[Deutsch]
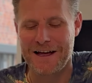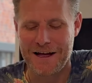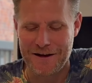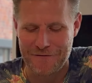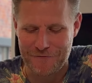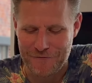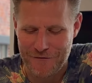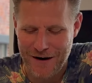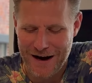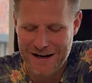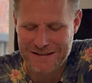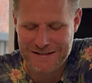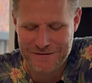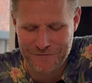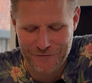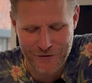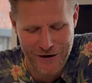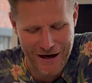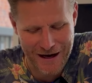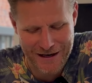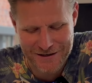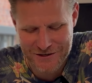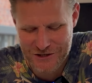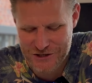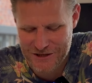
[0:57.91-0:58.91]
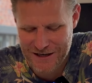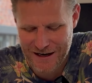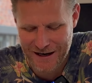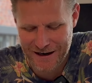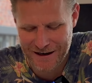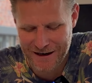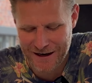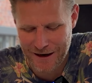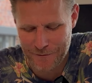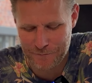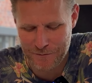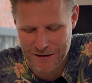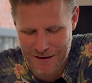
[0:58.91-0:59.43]
Was für ein
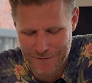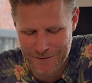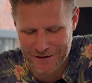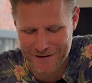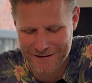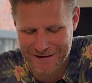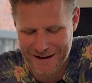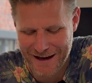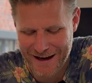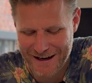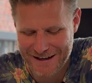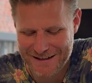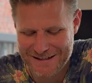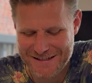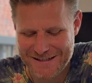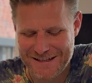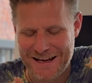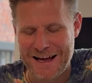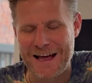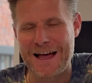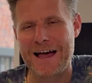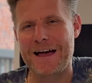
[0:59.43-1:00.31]
starker Bibeltext.